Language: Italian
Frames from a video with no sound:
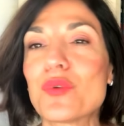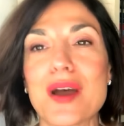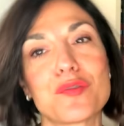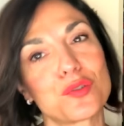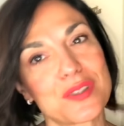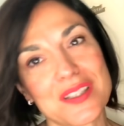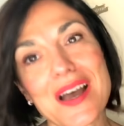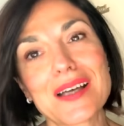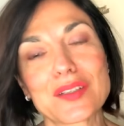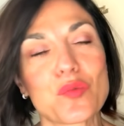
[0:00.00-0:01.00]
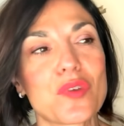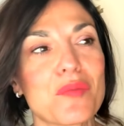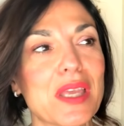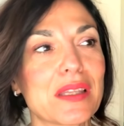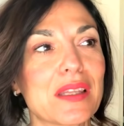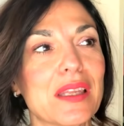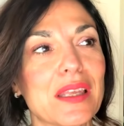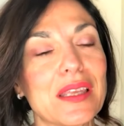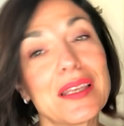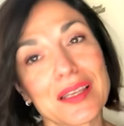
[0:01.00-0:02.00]
una forzata ovviamente
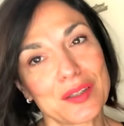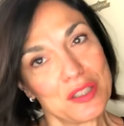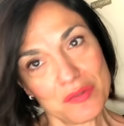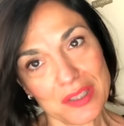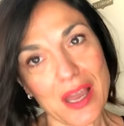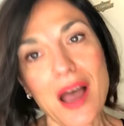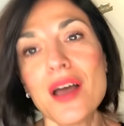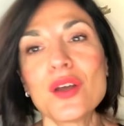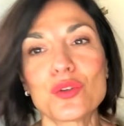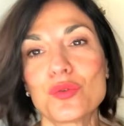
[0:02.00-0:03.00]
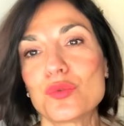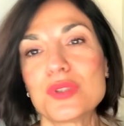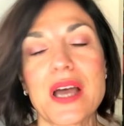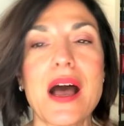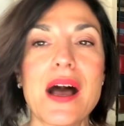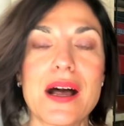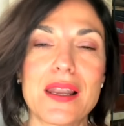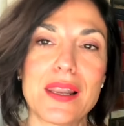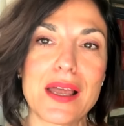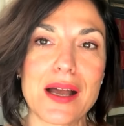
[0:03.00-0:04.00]
inattività dovuta
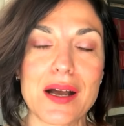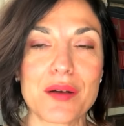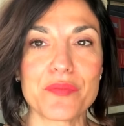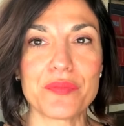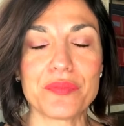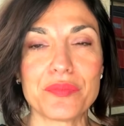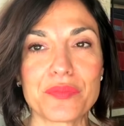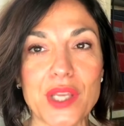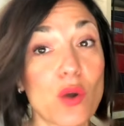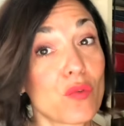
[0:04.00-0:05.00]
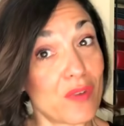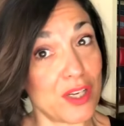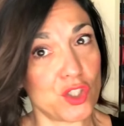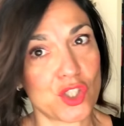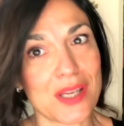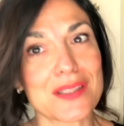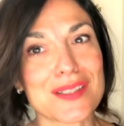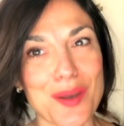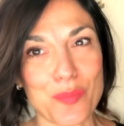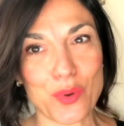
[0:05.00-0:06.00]
alla mm,
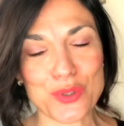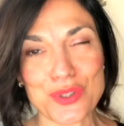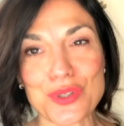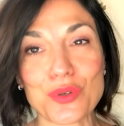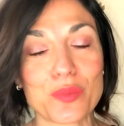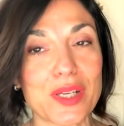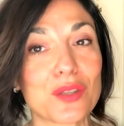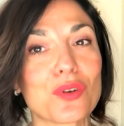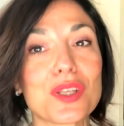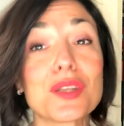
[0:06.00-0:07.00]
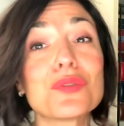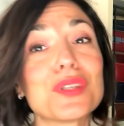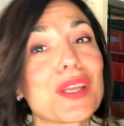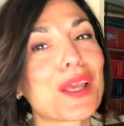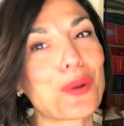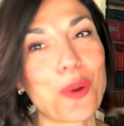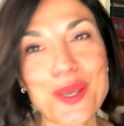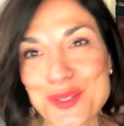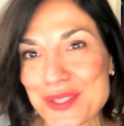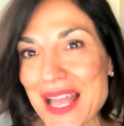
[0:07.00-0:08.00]
convalescenza post operatoria. Devo dire che
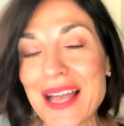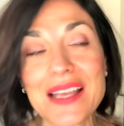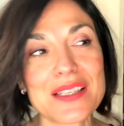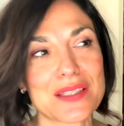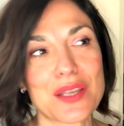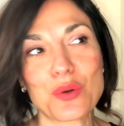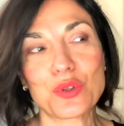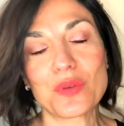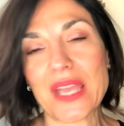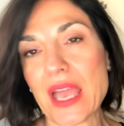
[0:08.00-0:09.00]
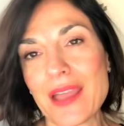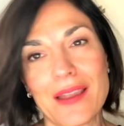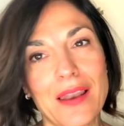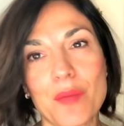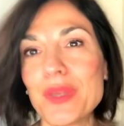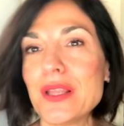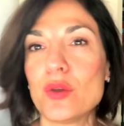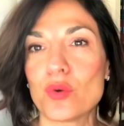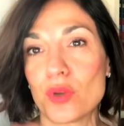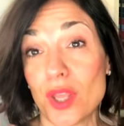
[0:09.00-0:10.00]
questa secondo me è la
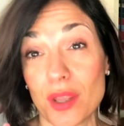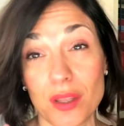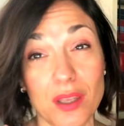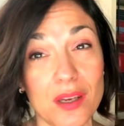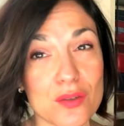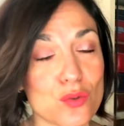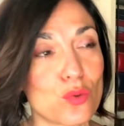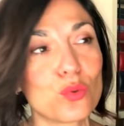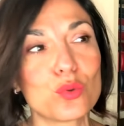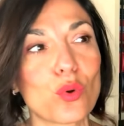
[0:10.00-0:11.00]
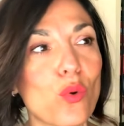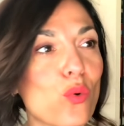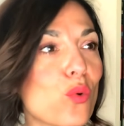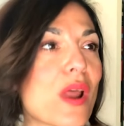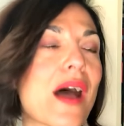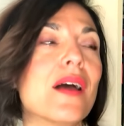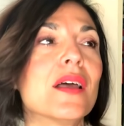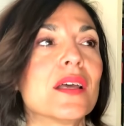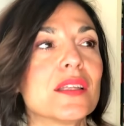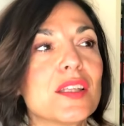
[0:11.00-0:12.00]
migliore in assoluto cura
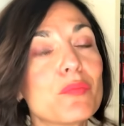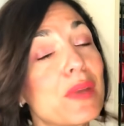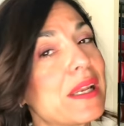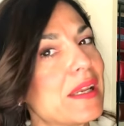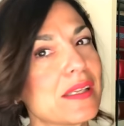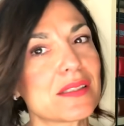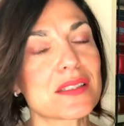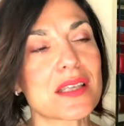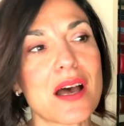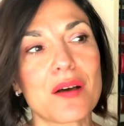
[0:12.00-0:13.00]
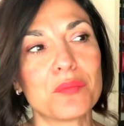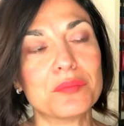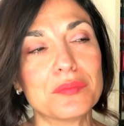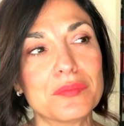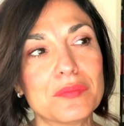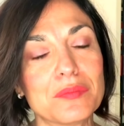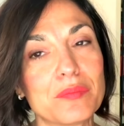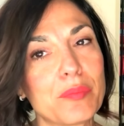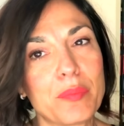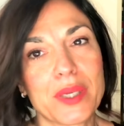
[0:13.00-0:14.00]
di bellezza mh, mm,
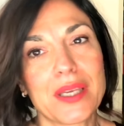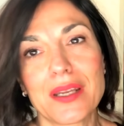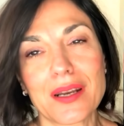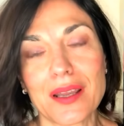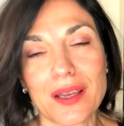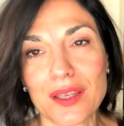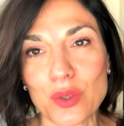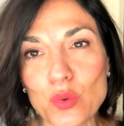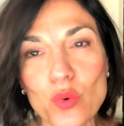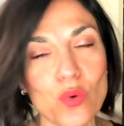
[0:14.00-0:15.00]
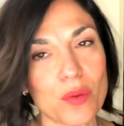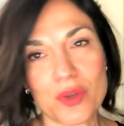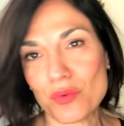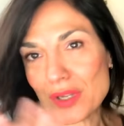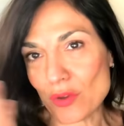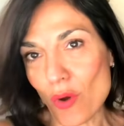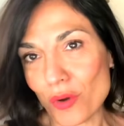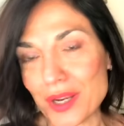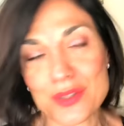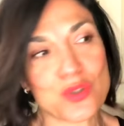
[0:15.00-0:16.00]
per chiunque, per una
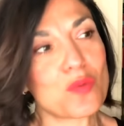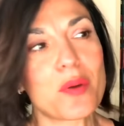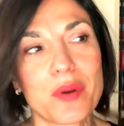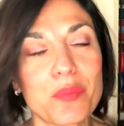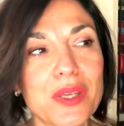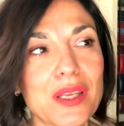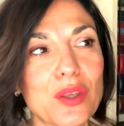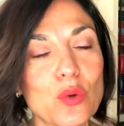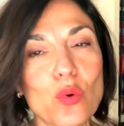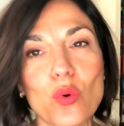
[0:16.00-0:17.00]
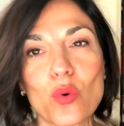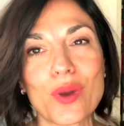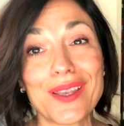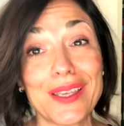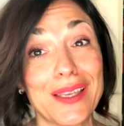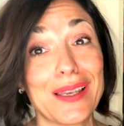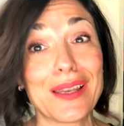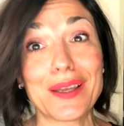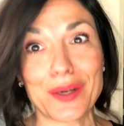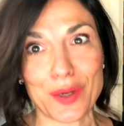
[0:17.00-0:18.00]
donna, insomma, ma per chiunque,
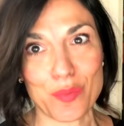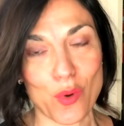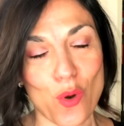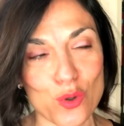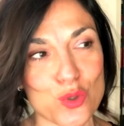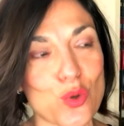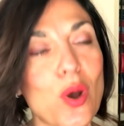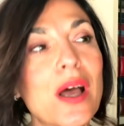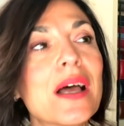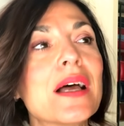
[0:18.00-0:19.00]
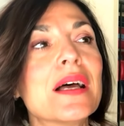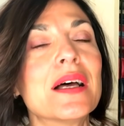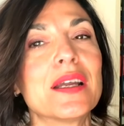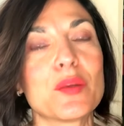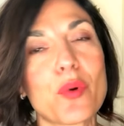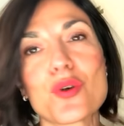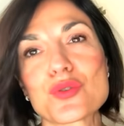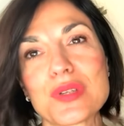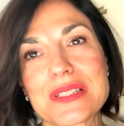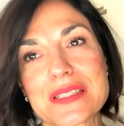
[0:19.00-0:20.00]
il riposo.
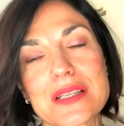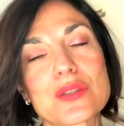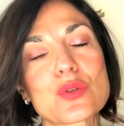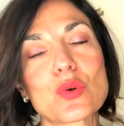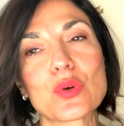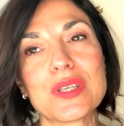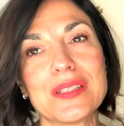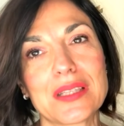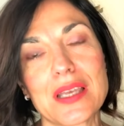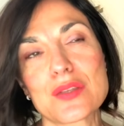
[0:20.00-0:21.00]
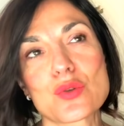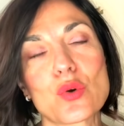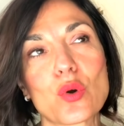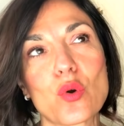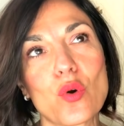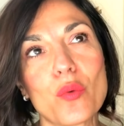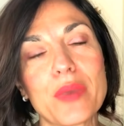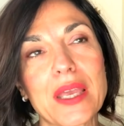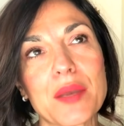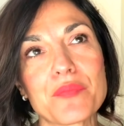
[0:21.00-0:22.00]
Riposo nel senso inteso
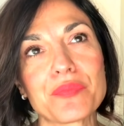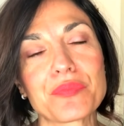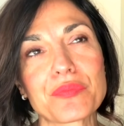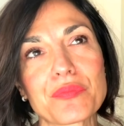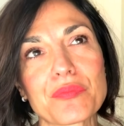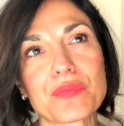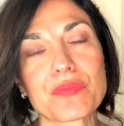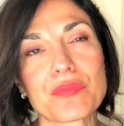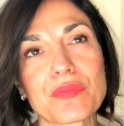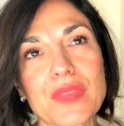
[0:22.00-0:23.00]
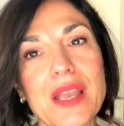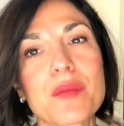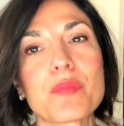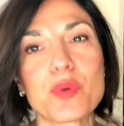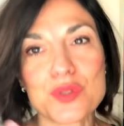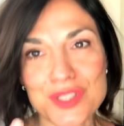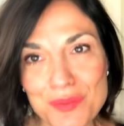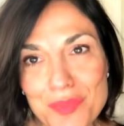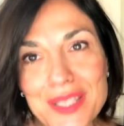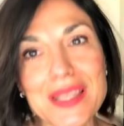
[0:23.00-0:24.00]
come mh, mm,
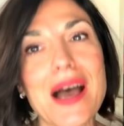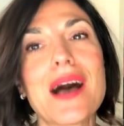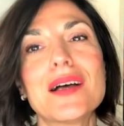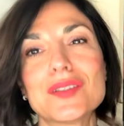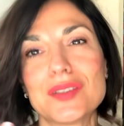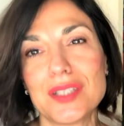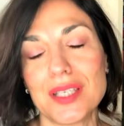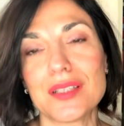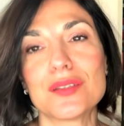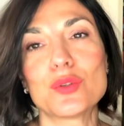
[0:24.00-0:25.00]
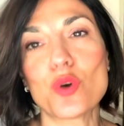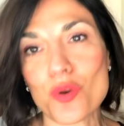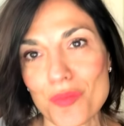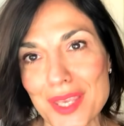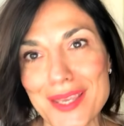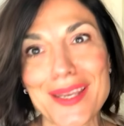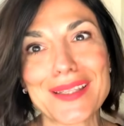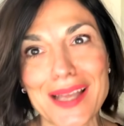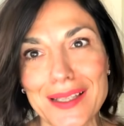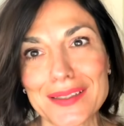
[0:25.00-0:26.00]
possibilità di
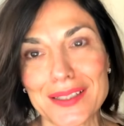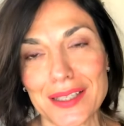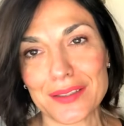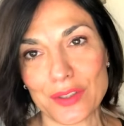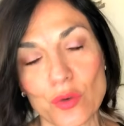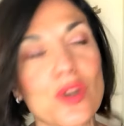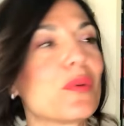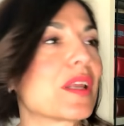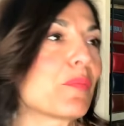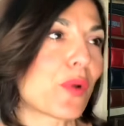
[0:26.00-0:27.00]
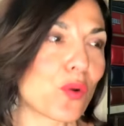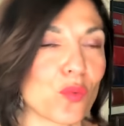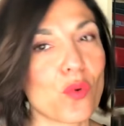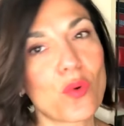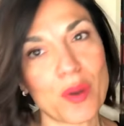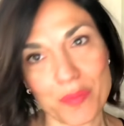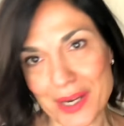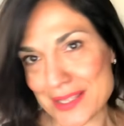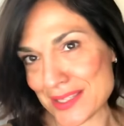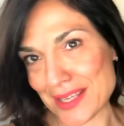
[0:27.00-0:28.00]
dormire tante tante ore, perché poi comunque
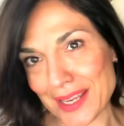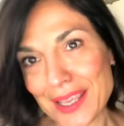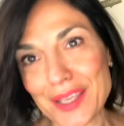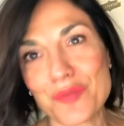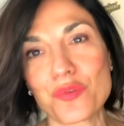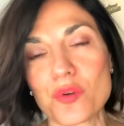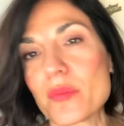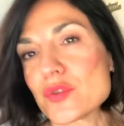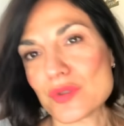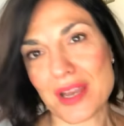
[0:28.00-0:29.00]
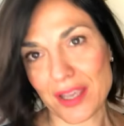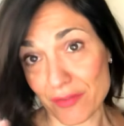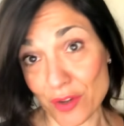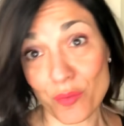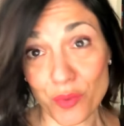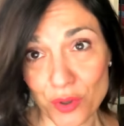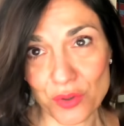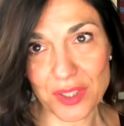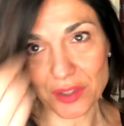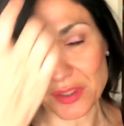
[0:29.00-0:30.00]
per essere in forma bisogna anche fare un
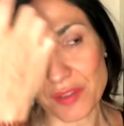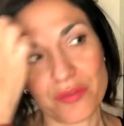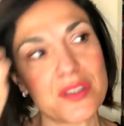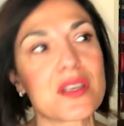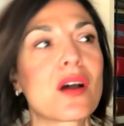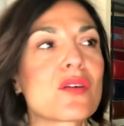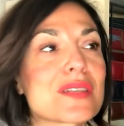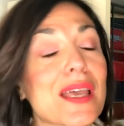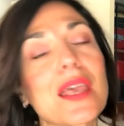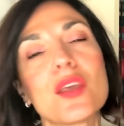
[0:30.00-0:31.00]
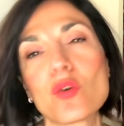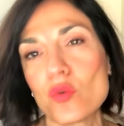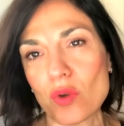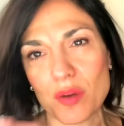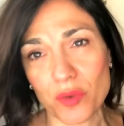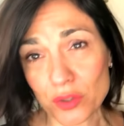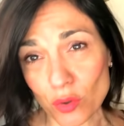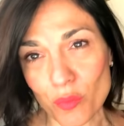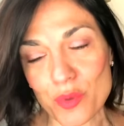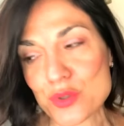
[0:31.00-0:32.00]
pochino di attività fisica, cosa che io comunque al
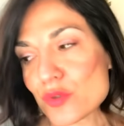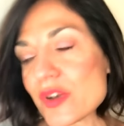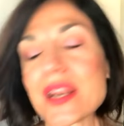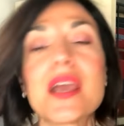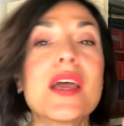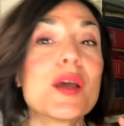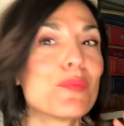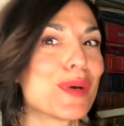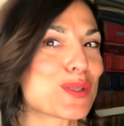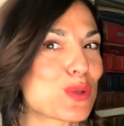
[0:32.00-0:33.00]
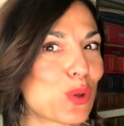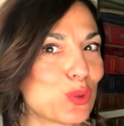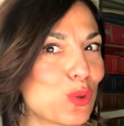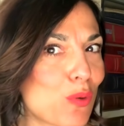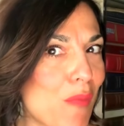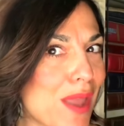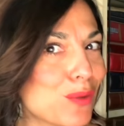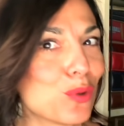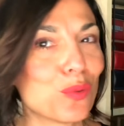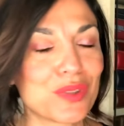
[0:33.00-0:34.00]
momento non posso fare, ma sto
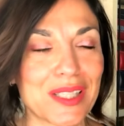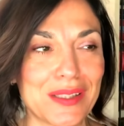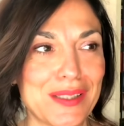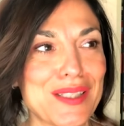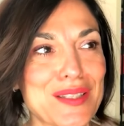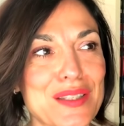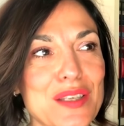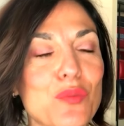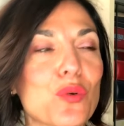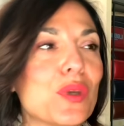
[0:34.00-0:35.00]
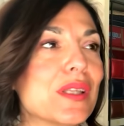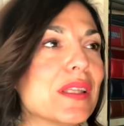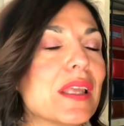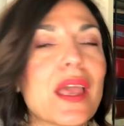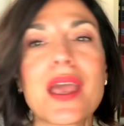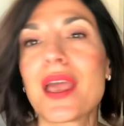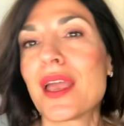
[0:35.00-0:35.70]
dormendo tantissimo, quindi